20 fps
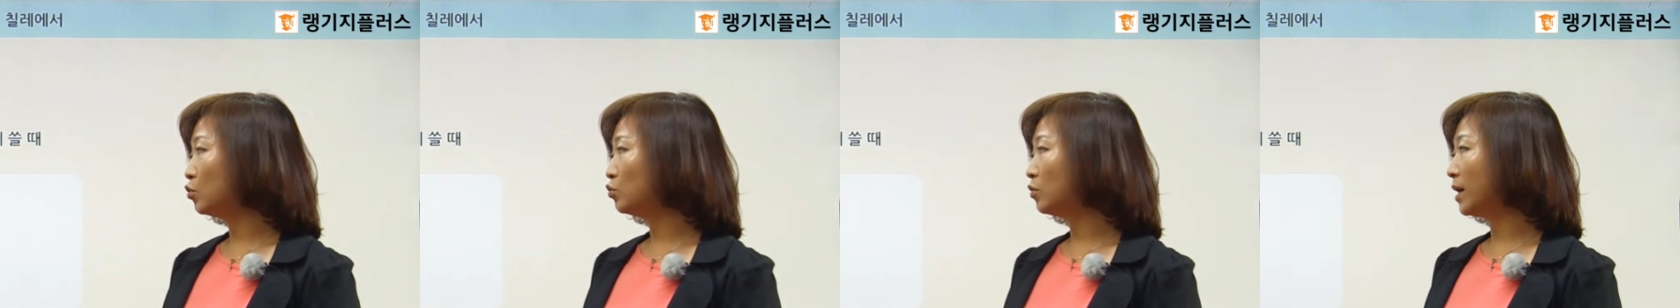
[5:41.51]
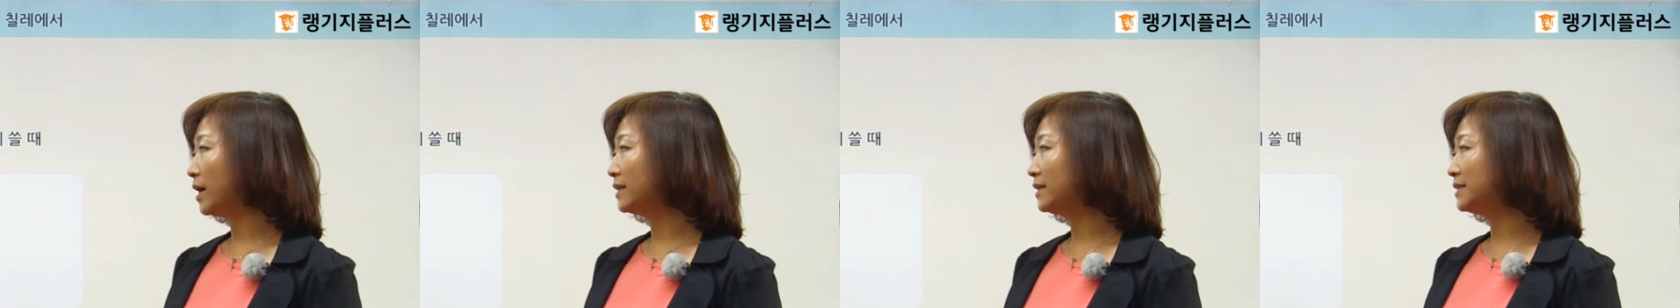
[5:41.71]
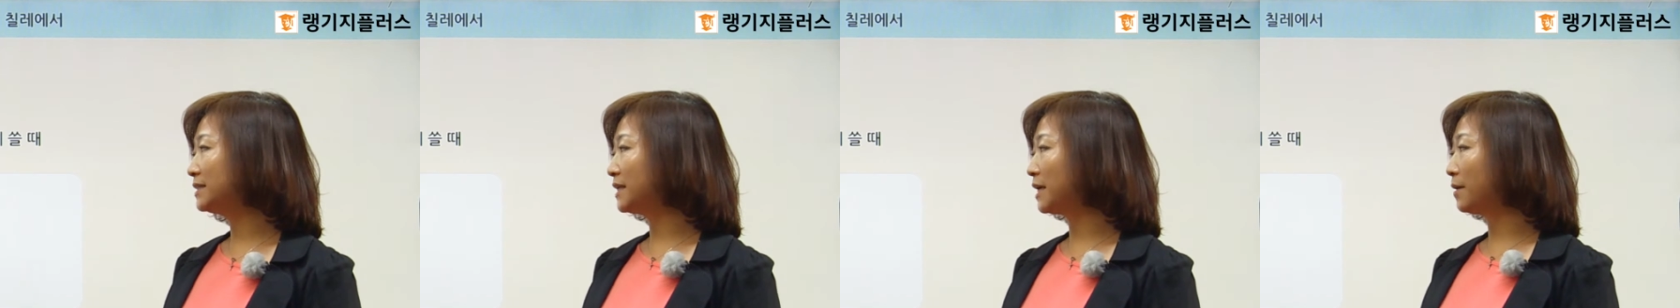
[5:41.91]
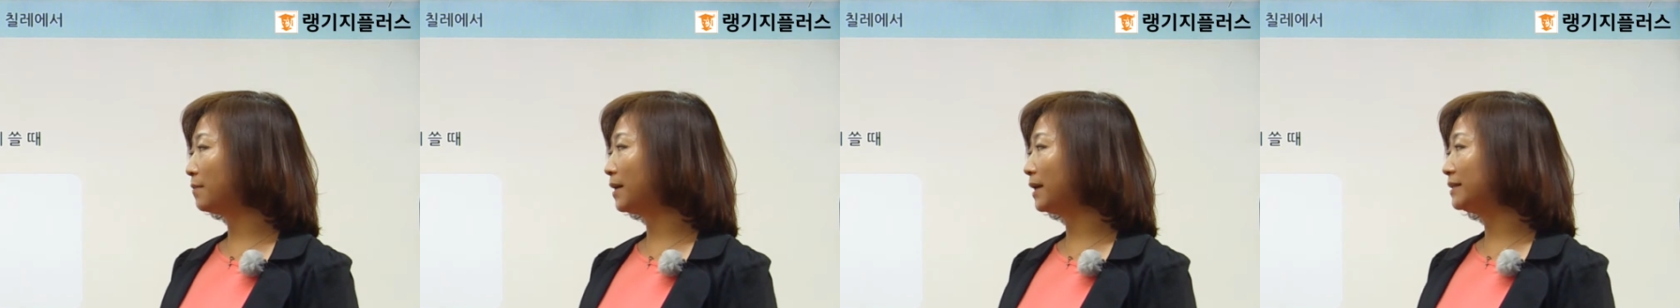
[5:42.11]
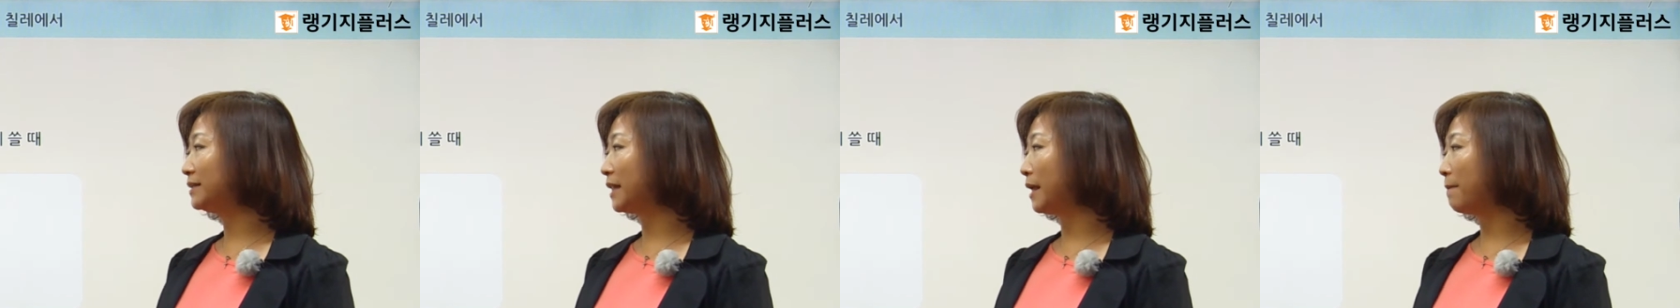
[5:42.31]
호환이
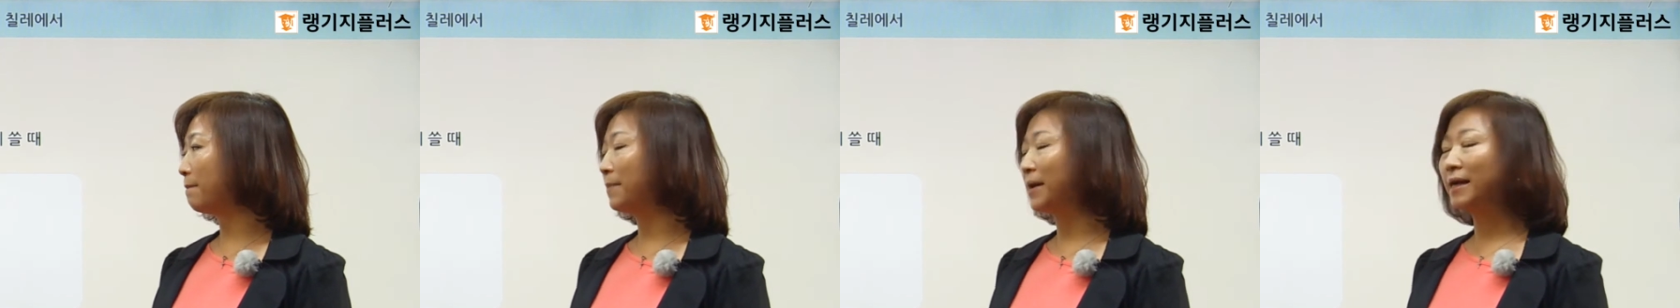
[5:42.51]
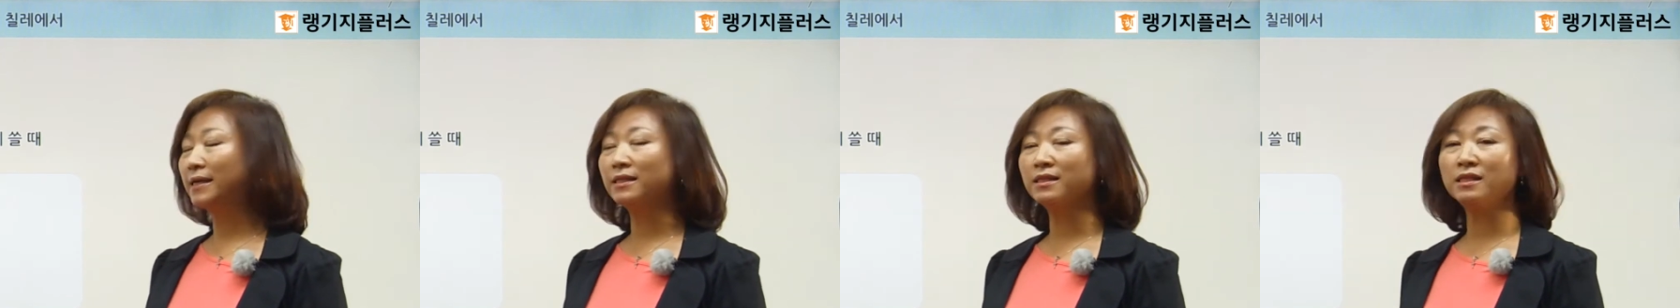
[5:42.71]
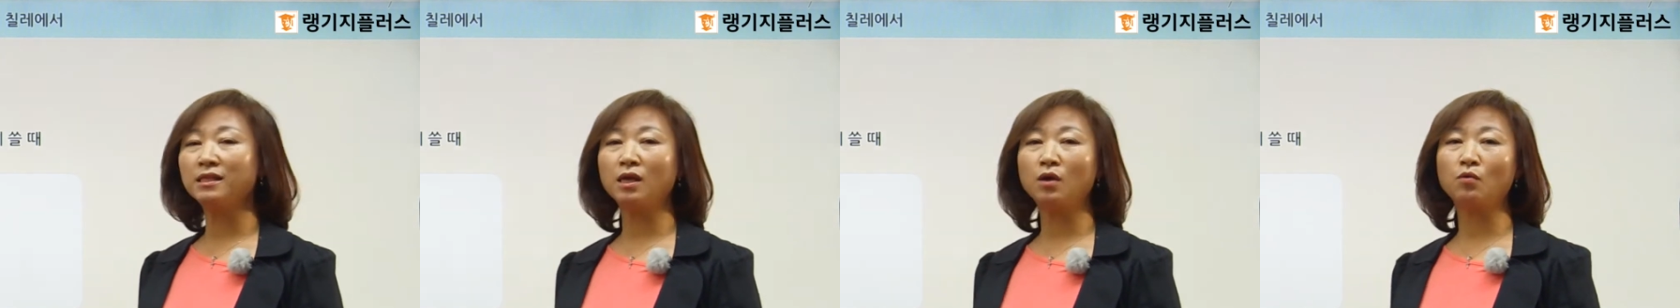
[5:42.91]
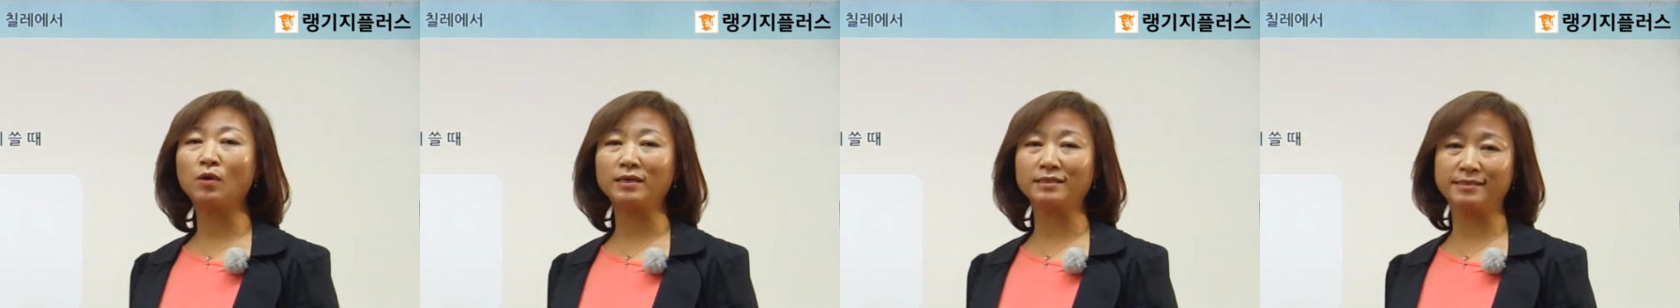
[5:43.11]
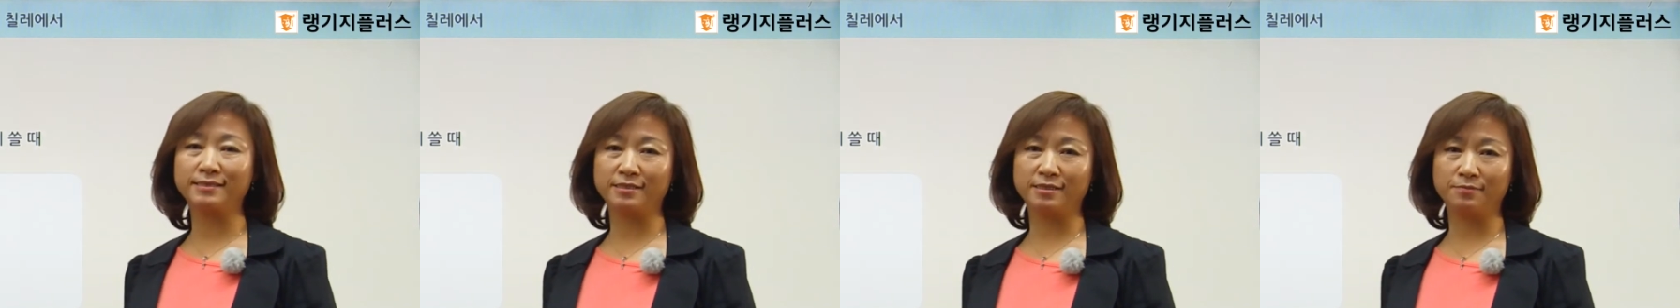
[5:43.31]
제발 내 파티에
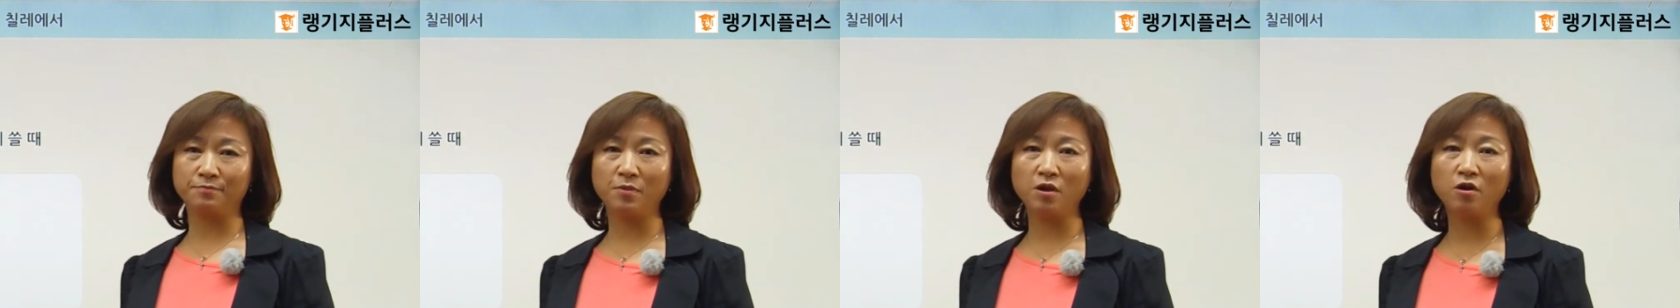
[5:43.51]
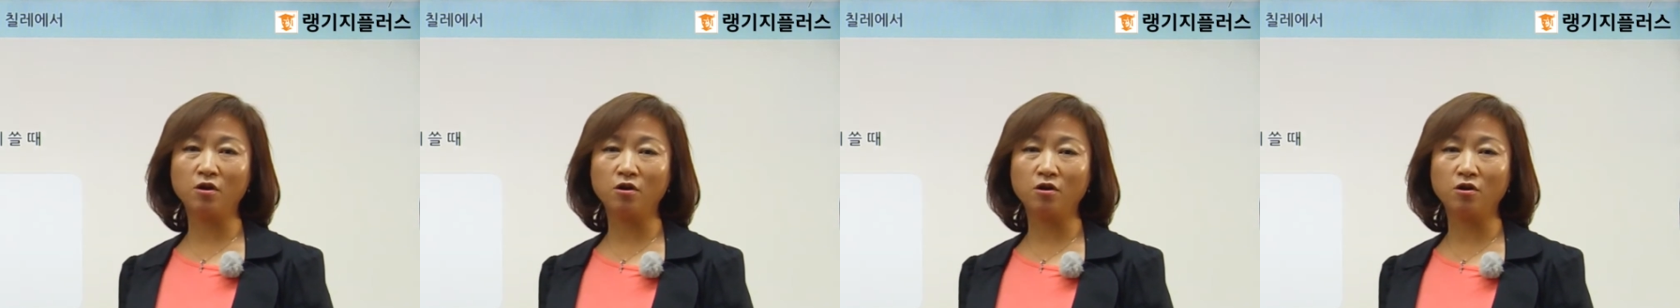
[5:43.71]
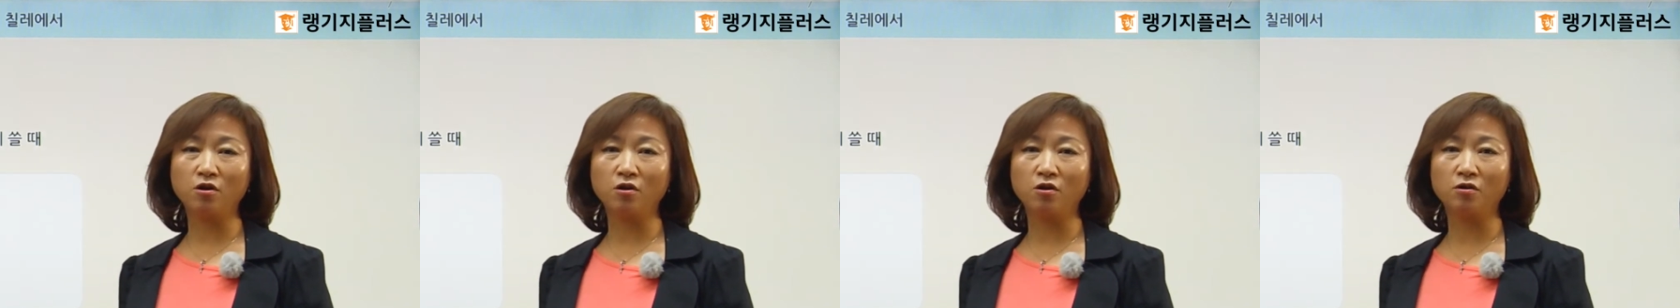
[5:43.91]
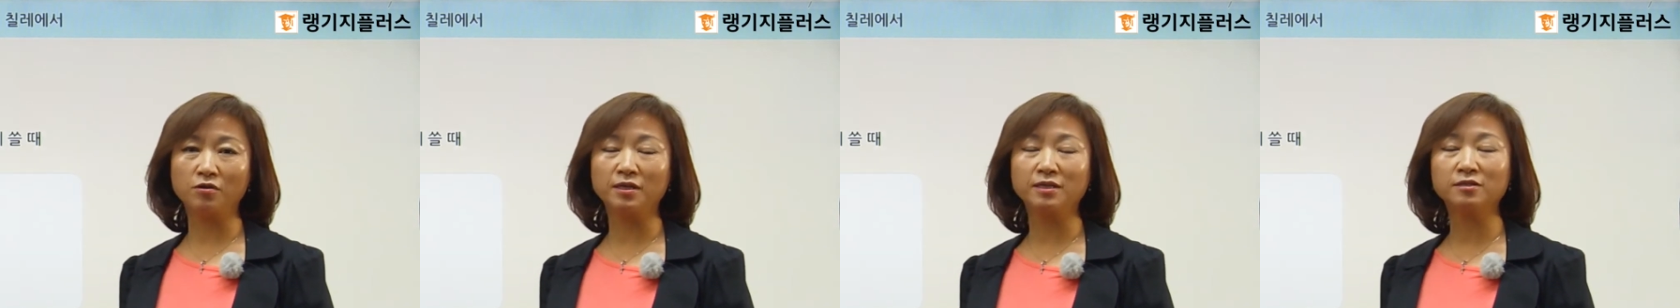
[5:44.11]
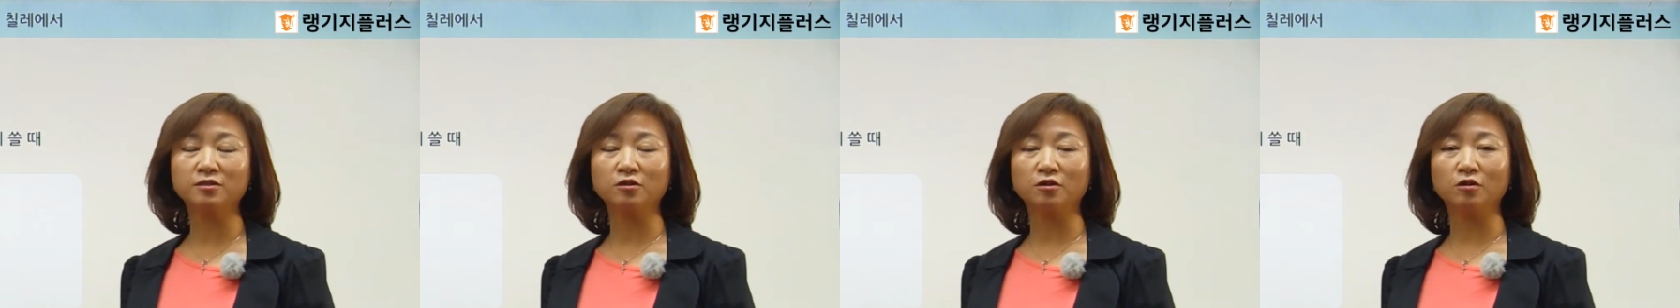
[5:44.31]
왔으면
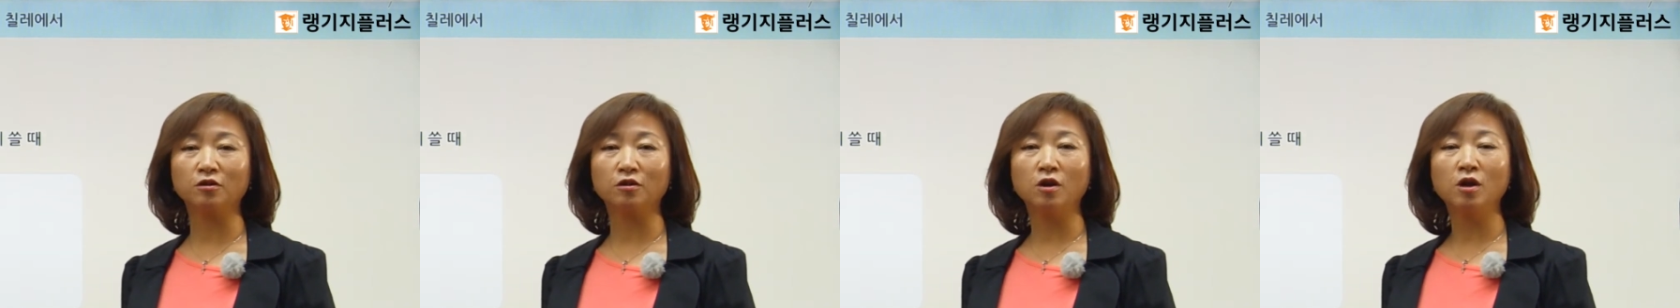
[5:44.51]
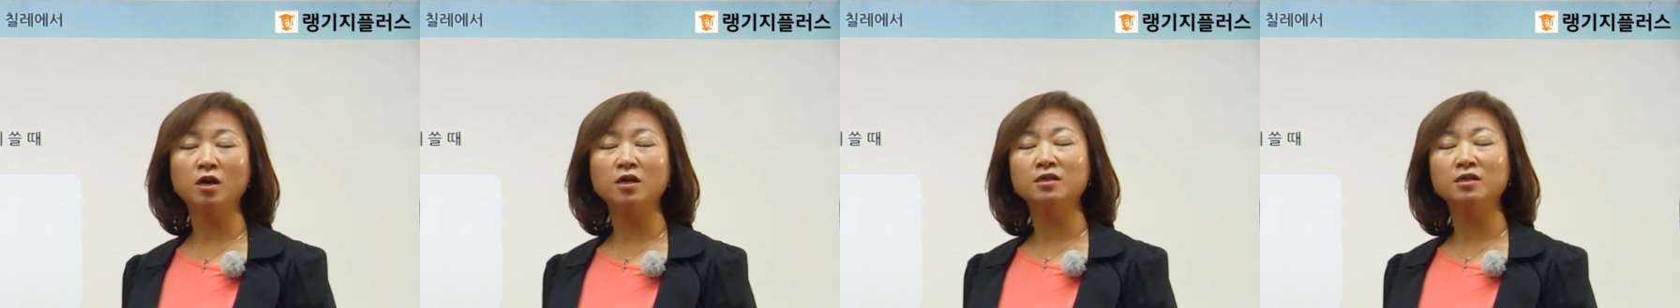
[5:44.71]
했어요.